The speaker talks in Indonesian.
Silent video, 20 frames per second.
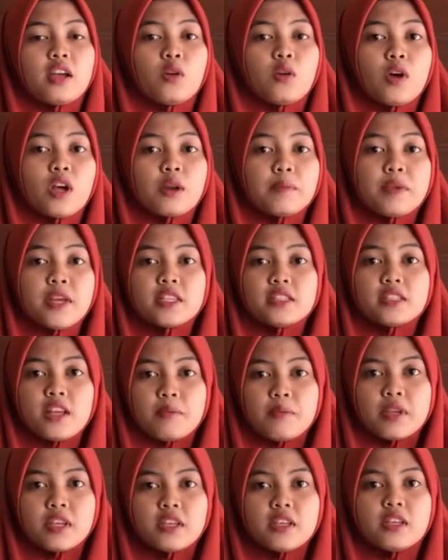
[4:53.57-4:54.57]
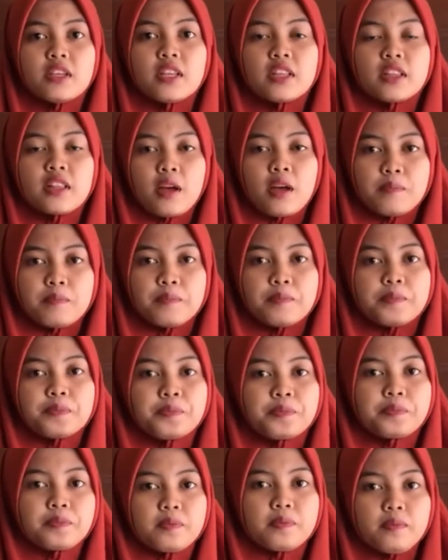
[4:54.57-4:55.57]
biasa bagi kita.
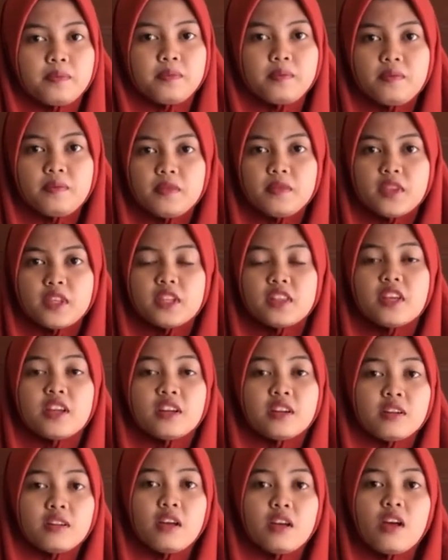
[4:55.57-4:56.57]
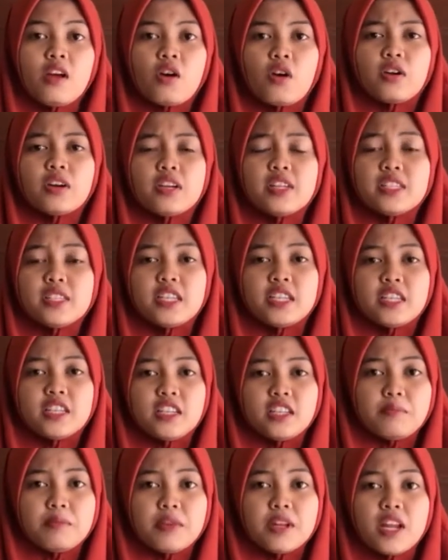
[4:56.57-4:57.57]
Dan kondisi
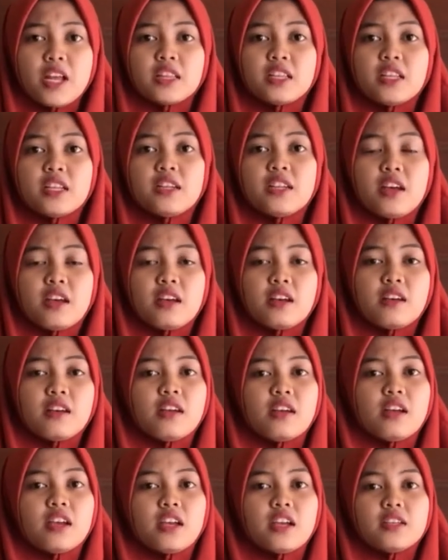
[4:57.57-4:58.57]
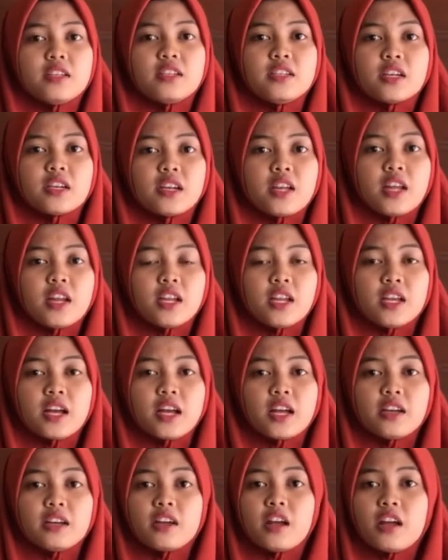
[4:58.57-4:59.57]
ini bila tidak
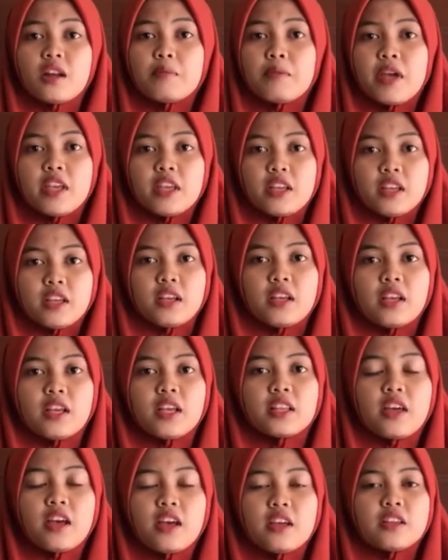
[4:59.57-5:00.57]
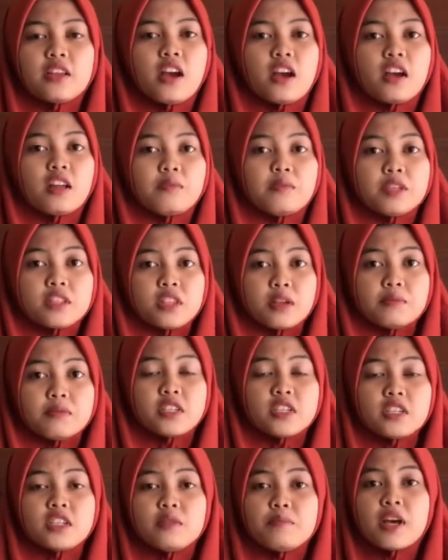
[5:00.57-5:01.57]
dikendalikan dengan baik, kita hanya akan bisa
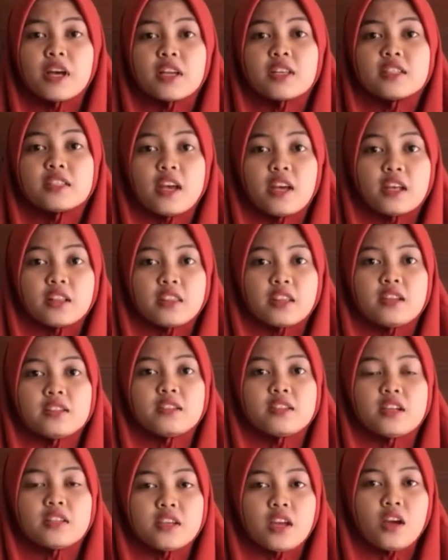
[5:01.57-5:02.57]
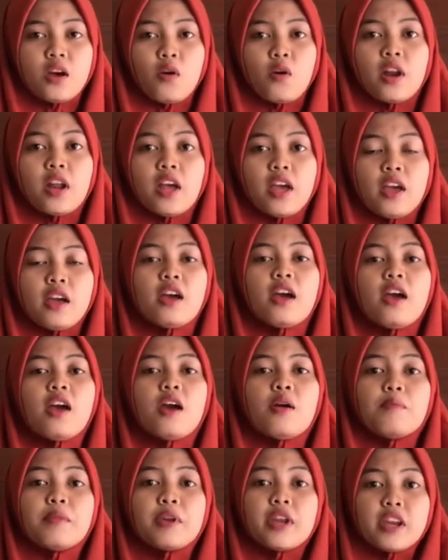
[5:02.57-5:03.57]
menjadi bangsa yang terjajah oleh
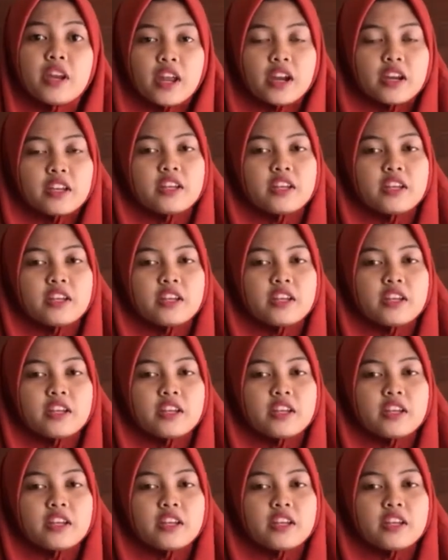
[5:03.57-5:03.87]
beredarnya